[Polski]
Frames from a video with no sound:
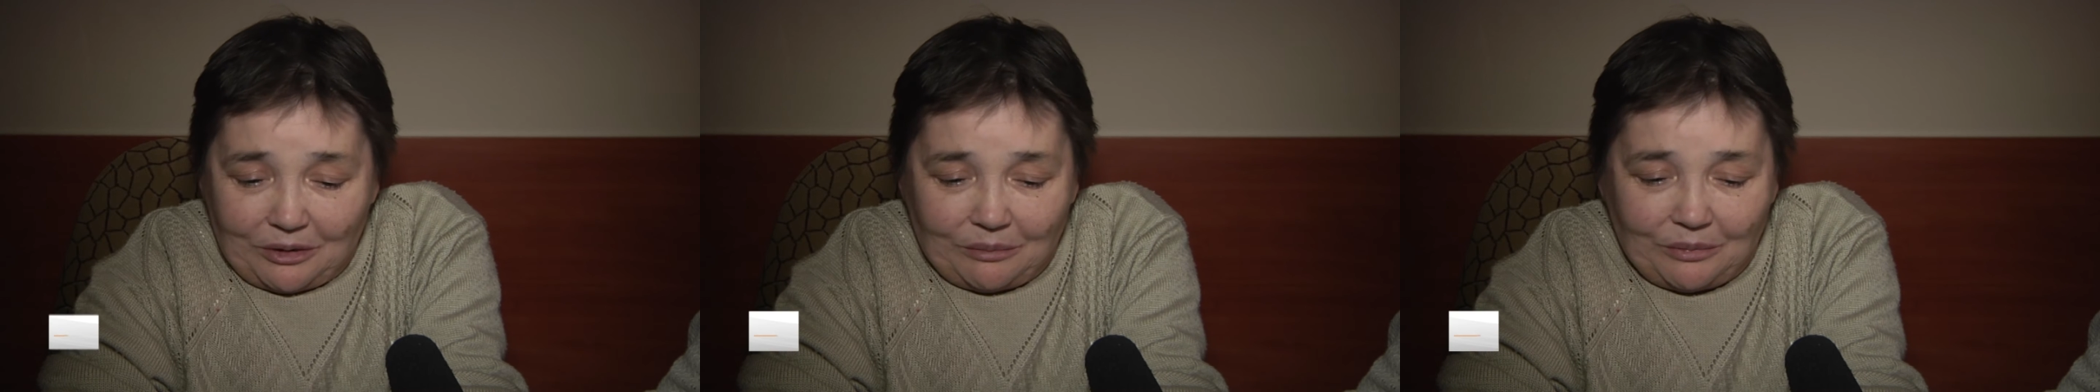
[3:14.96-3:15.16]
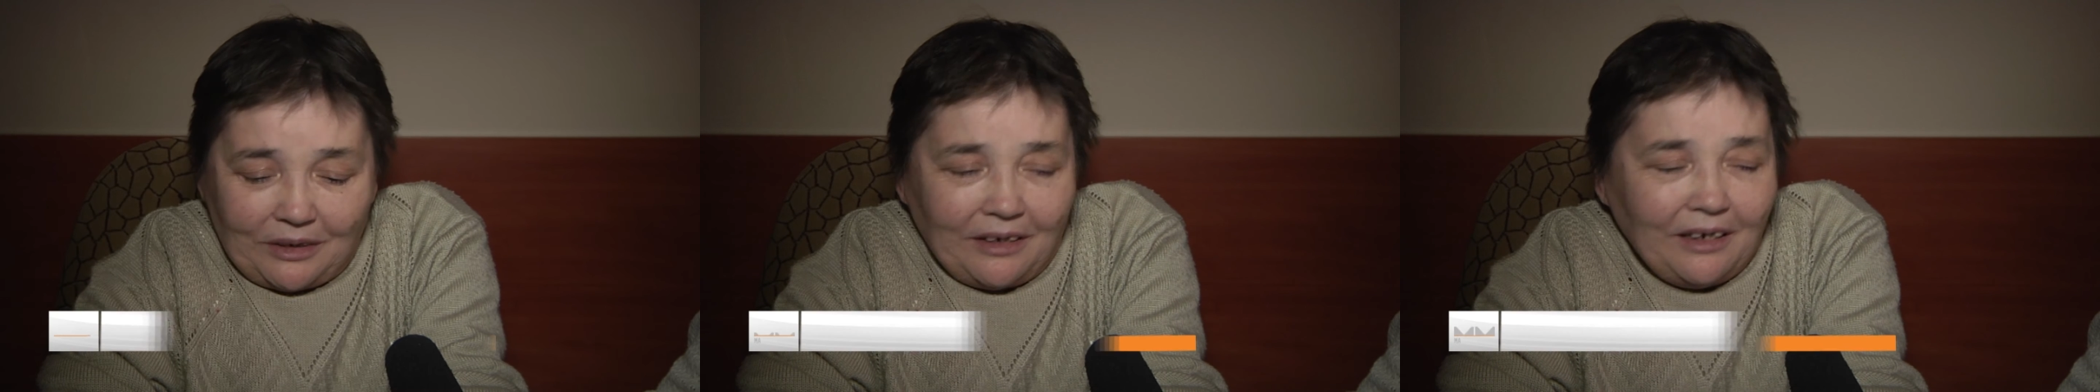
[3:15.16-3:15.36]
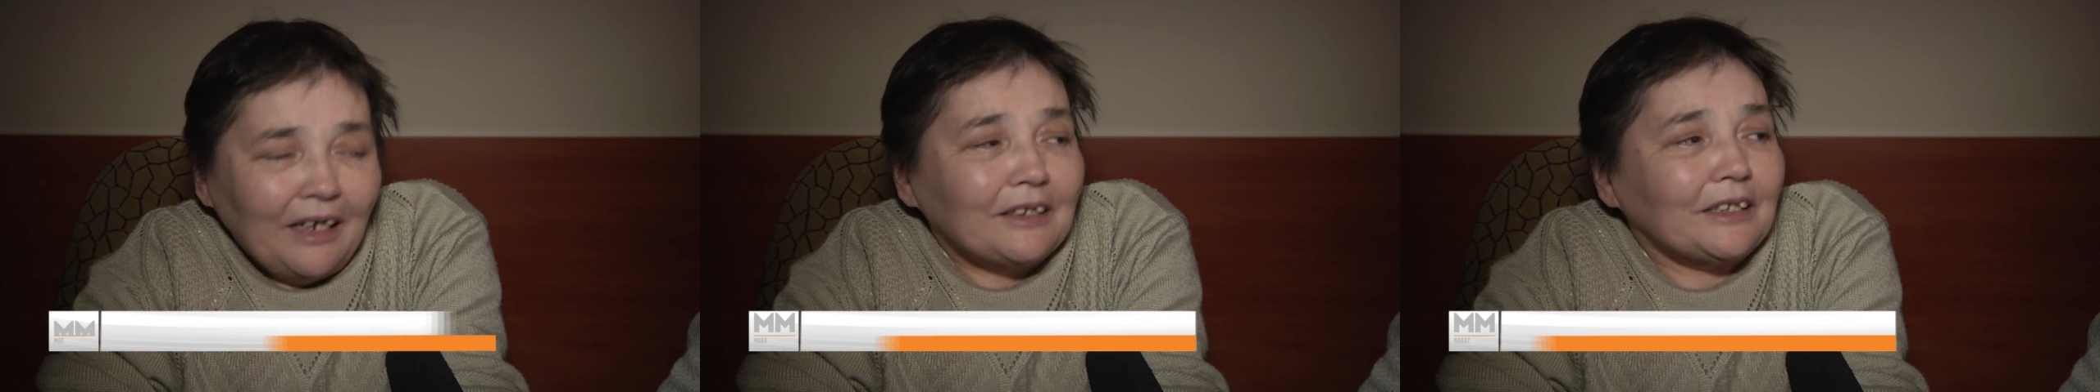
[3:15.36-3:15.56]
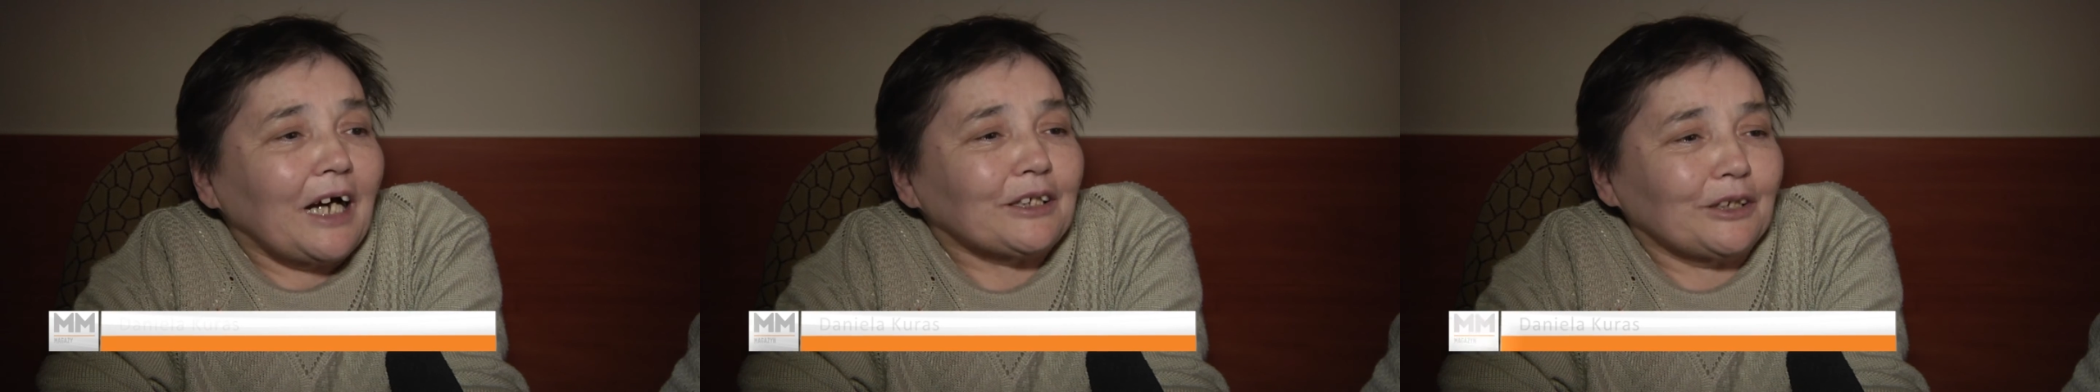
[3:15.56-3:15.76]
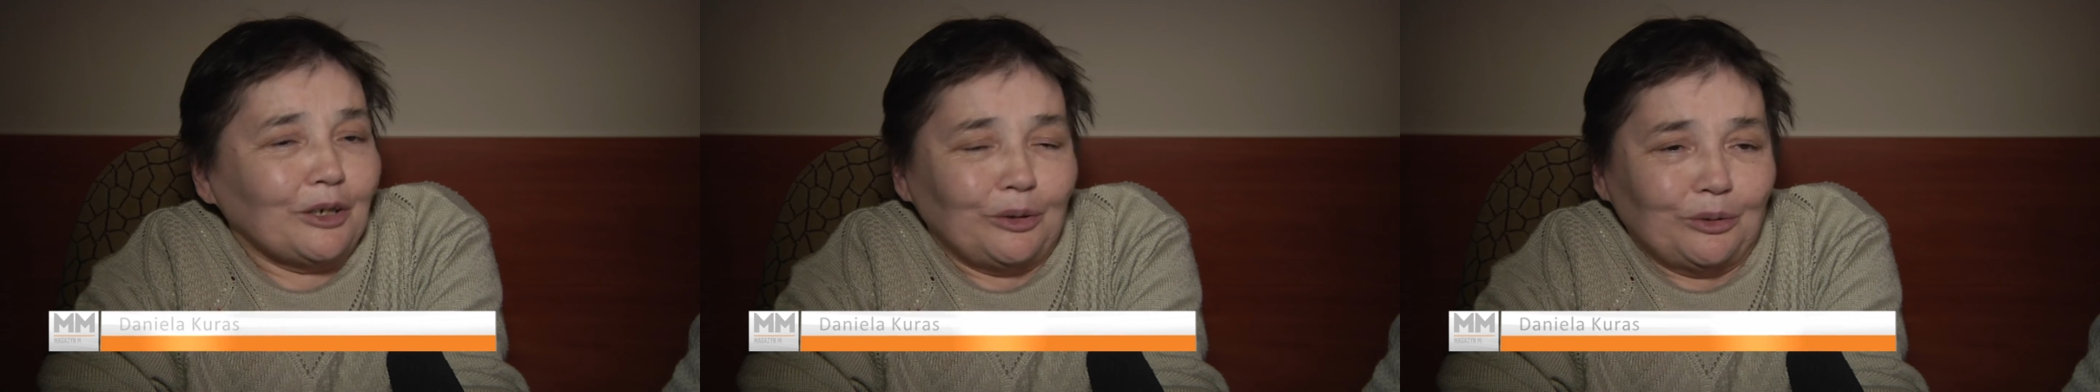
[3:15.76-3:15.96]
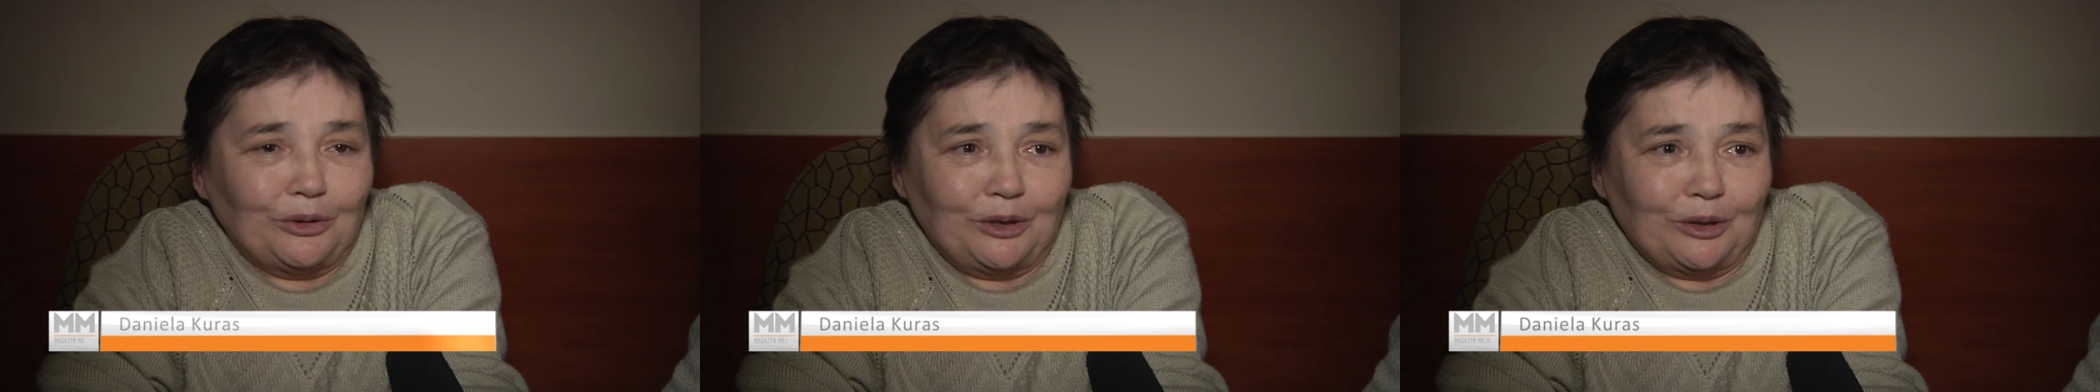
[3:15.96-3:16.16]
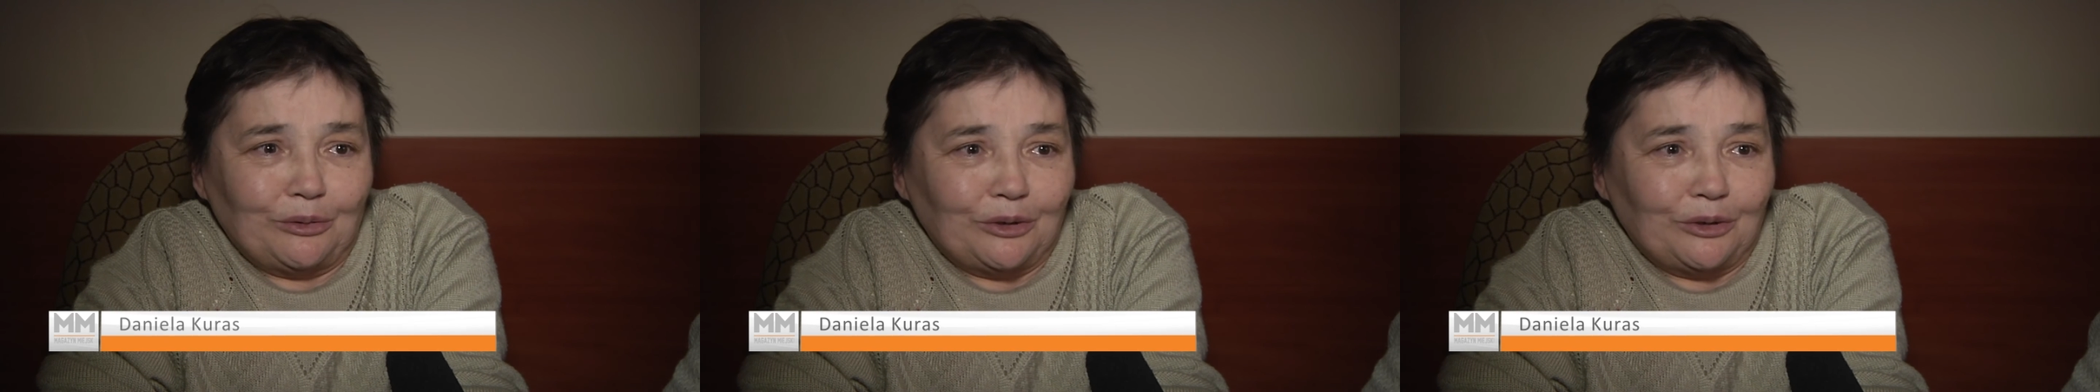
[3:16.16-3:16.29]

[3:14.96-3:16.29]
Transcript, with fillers: żeby takich ludzi,